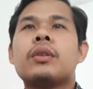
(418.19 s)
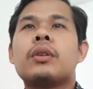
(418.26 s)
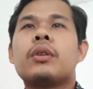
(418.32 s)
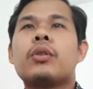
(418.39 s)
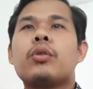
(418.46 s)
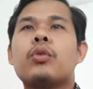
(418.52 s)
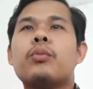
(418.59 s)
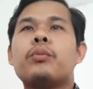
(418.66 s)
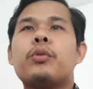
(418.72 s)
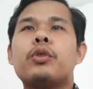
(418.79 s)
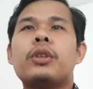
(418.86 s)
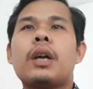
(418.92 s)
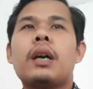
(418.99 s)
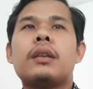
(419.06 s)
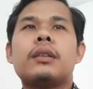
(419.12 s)

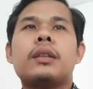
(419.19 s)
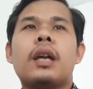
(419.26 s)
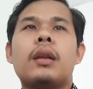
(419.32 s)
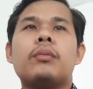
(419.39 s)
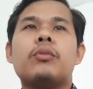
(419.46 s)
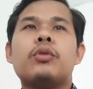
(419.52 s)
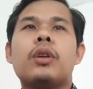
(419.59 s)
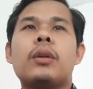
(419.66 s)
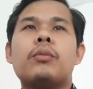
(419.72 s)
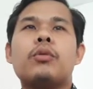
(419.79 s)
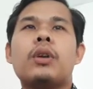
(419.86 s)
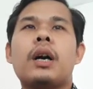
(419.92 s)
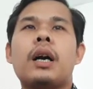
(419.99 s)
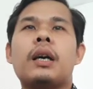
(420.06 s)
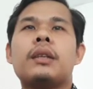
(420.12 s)
rerumputan dan
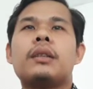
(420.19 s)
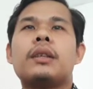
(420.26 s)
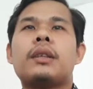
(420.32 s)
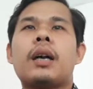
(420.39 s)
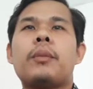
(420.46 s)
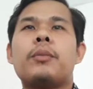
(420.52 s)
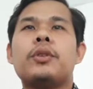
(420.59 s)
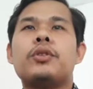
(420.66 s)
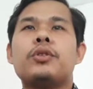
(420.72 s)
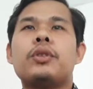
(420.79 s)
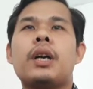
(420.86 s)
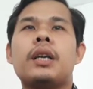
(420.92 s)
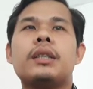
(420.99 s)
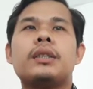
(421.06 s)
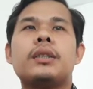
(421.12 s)
bunga-bungaan, tetapi
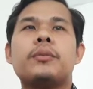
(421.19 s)
juga isi